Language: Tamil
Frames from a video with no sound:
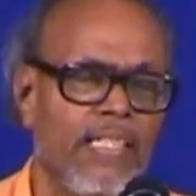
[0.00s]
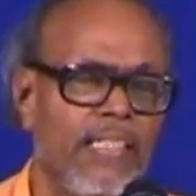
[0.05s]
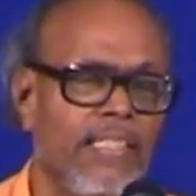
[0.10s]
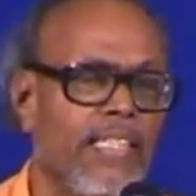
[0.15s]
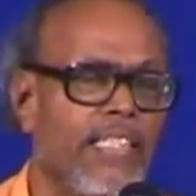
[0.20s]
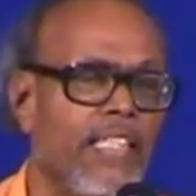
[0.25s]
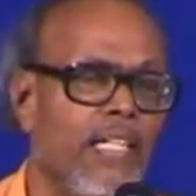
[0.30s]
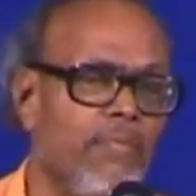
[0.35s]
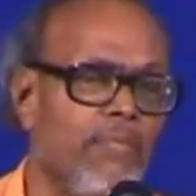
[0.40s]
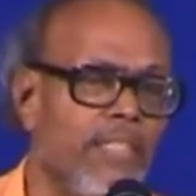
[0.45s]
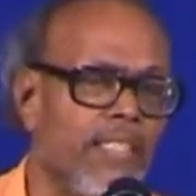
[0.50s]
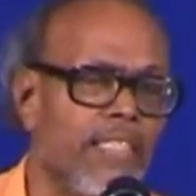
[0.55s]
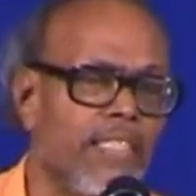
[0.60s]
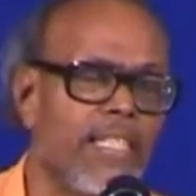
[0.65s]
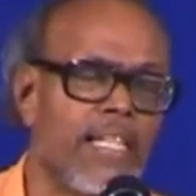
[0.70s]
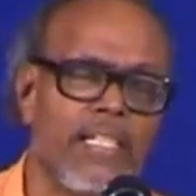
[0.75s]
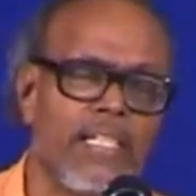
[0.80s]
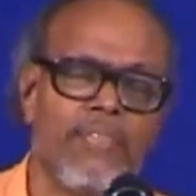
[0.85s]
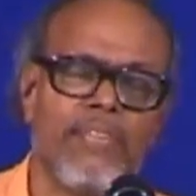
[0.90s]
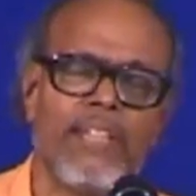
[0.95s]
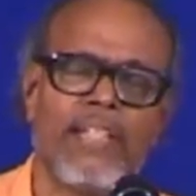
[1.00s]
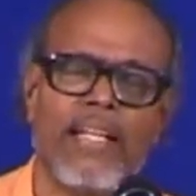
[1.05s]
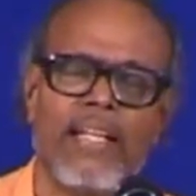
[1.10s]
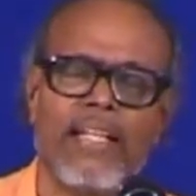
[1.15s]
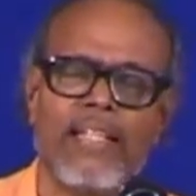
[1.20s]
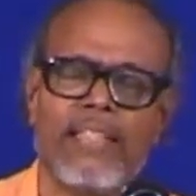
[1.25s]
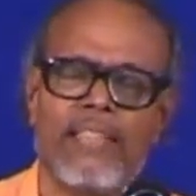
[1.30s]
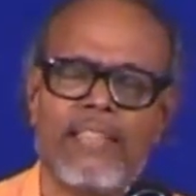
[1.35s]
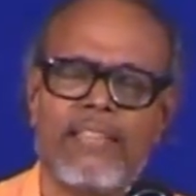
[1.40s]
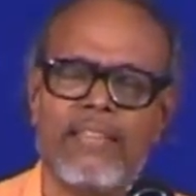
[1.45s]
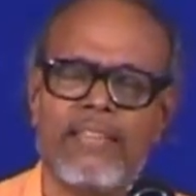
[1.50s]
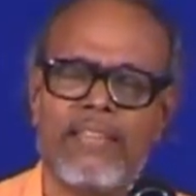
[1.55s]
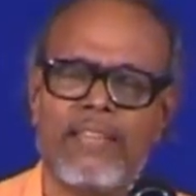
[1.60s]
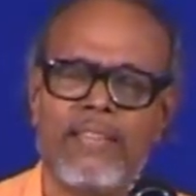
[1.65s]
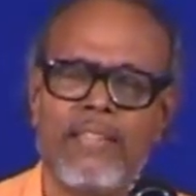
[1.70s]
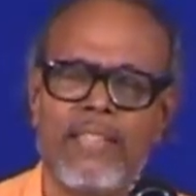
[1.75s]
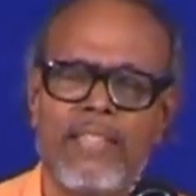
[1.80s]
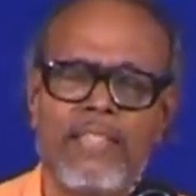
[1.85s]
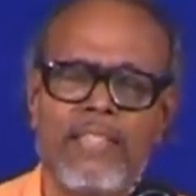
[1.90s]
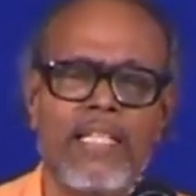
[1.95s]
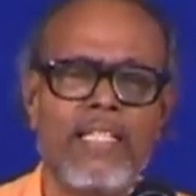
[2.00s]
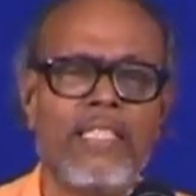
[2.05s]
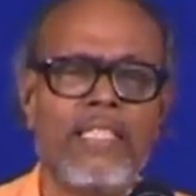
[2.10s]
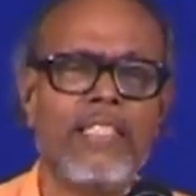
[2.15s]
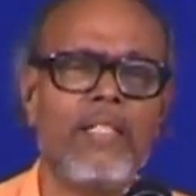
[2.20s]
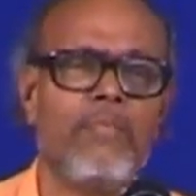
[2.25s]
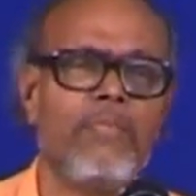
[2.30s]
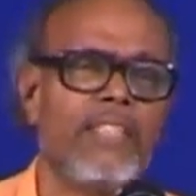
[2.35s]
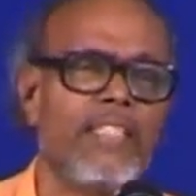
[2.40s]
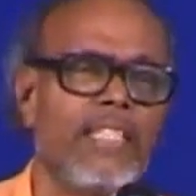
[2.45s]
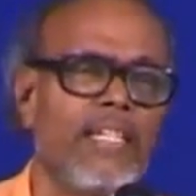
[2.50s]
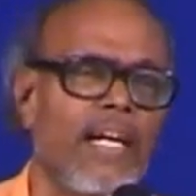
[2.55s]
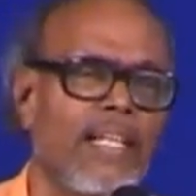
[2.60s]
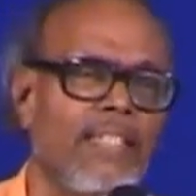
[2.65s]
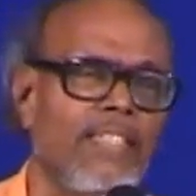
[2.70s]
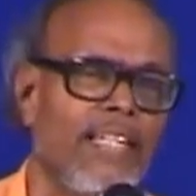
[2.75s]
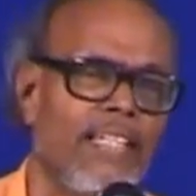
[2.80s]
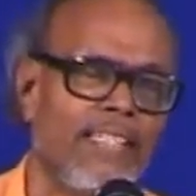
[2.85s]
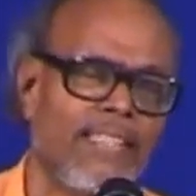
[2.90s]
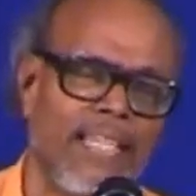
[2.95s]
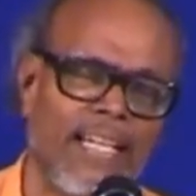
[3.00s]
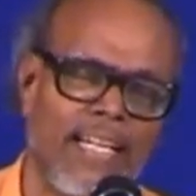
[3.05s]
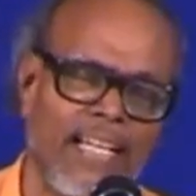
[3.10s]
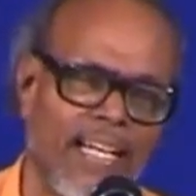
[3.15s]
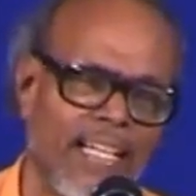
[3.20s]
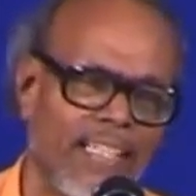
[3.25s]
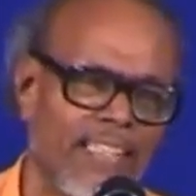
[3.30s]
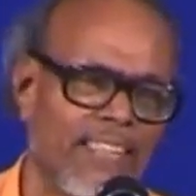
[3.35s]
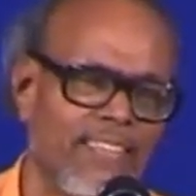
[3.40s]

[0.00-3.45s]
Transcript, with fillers: இந்த ஜென்மத்தை திருந்து விட்டேன் சென்ற ஜென்மத்தில் நடந்தது எனக்கு தெரியாது